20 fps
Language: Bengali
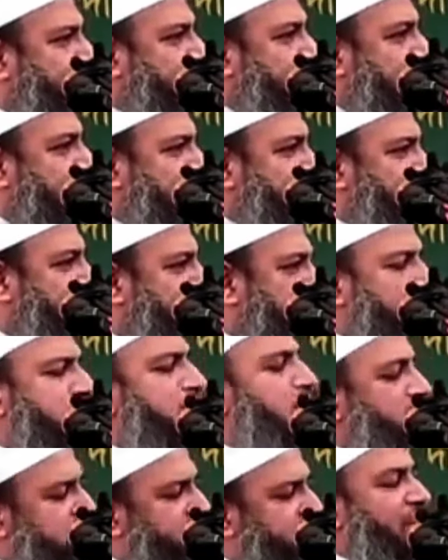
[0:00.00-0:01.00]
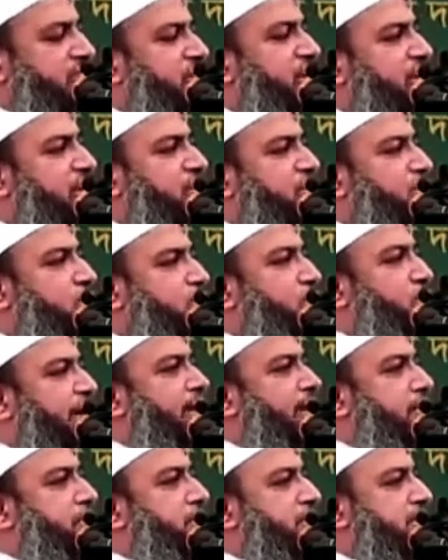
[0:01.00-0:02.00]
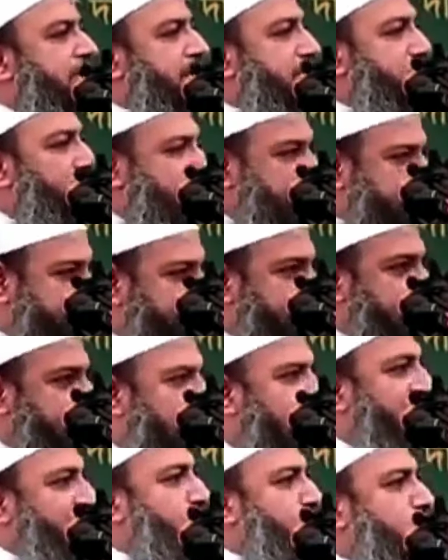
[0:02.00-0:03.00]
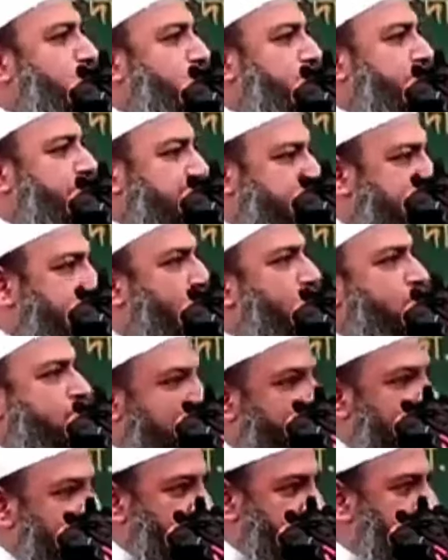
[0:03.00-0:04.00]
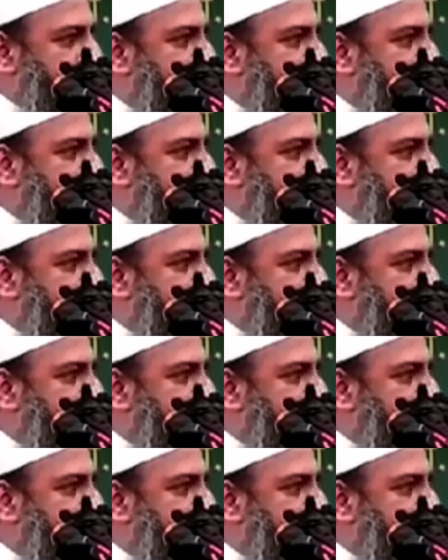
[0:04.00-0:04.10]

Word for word: দিয়ে রাখবেন জাতি কিন্তু এই দ্বিমুখী আচরণ দেখে হতাশ